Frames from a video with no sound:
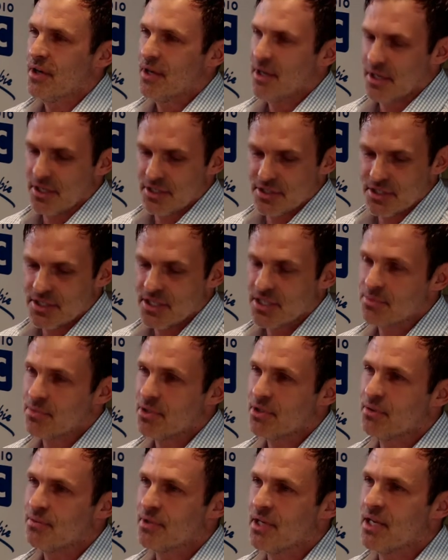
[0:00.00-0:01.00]
gdzie też
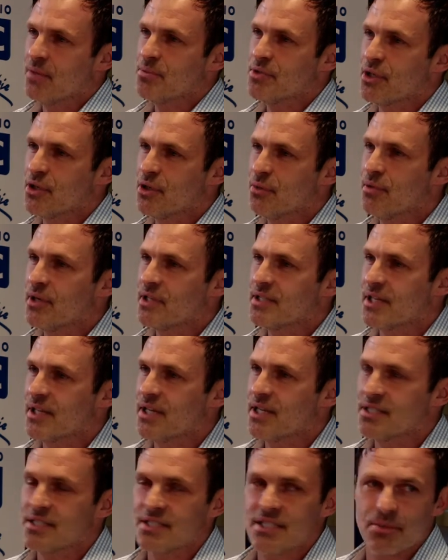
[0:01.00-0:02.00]
będą najlepsze kluby
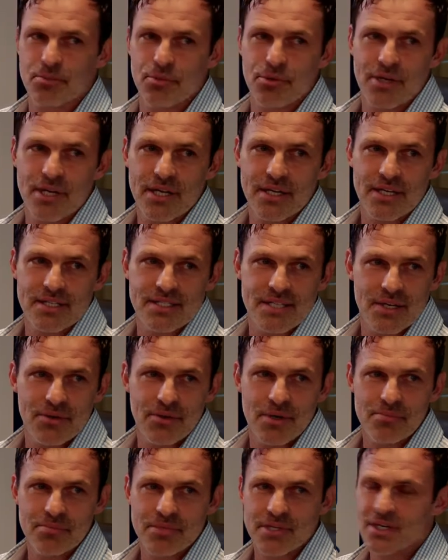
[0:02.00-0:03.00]
ekstraklasy typu Legia,
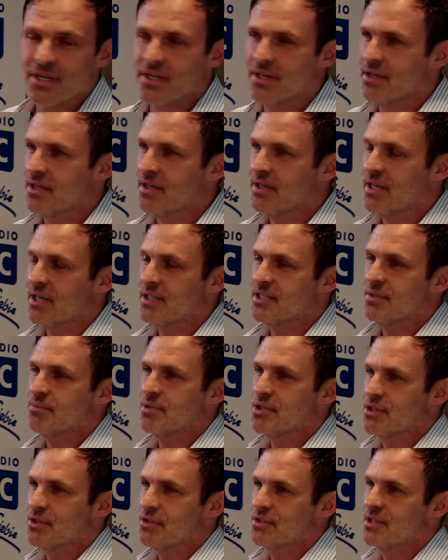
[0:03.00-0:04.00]
Zagłębie, jak się
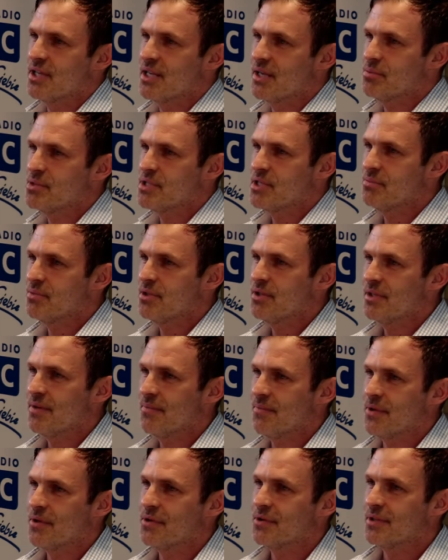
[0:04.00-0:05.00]
mierzy to z najlepszymi,
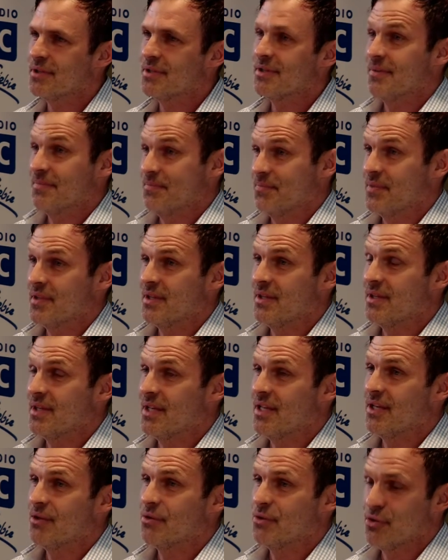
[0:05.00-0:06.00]

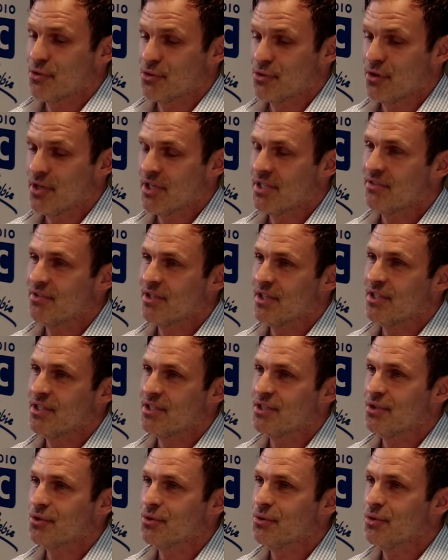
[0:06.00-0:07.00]
dlatego to szkolenie wtedy
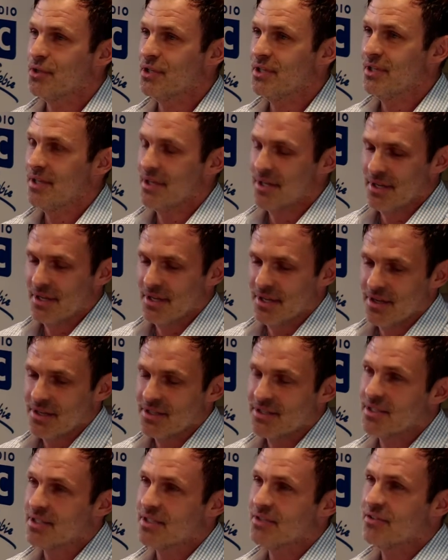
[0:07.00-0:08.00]
idzie do góry.
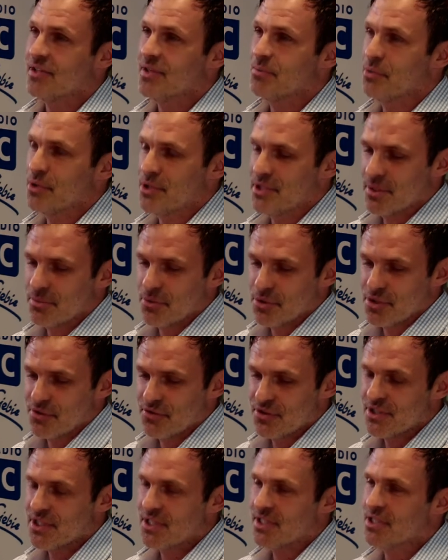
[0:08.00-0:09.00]
Za chwilę pojedziemy
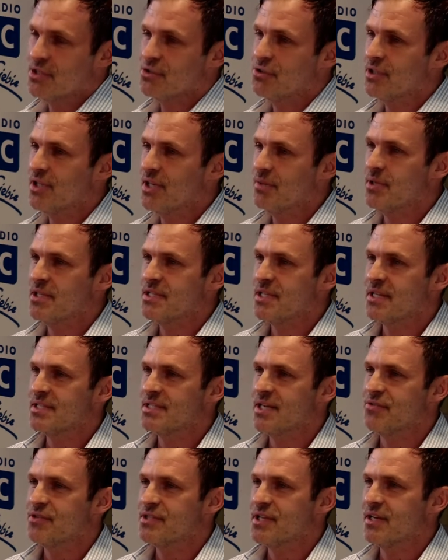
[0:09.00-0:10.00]
oczywiście też do Niemiec, jak
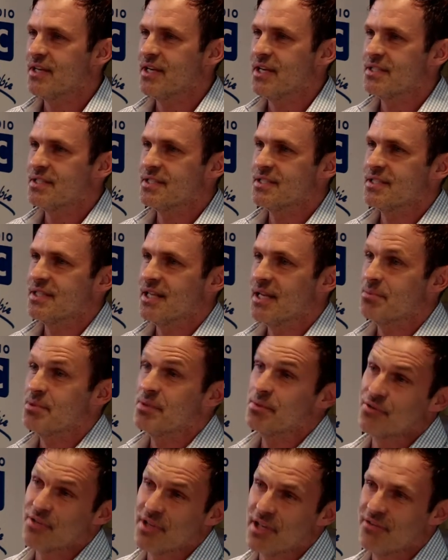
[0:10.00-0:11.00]
zawsze grać z
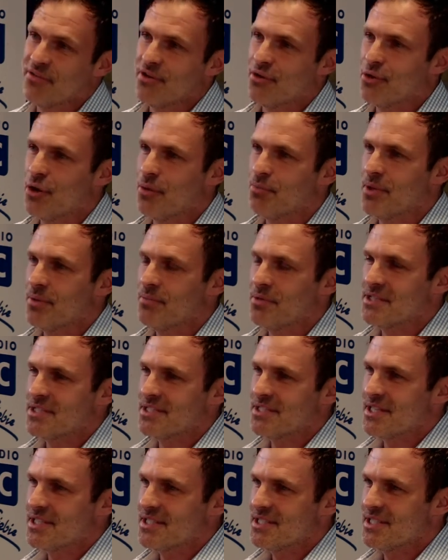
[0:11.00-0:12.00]
najlepszymi już wtedy w Europie,
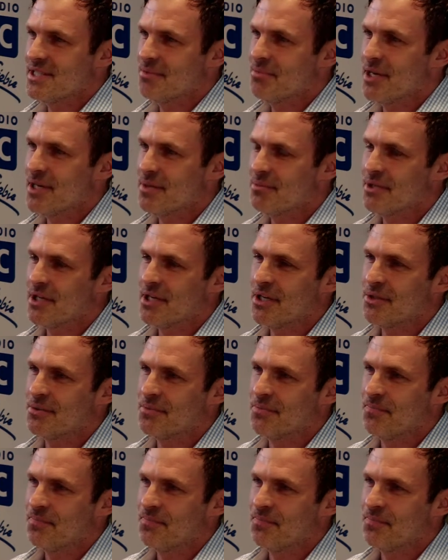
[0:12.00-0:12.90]
Manchester City, Bayern Monachium.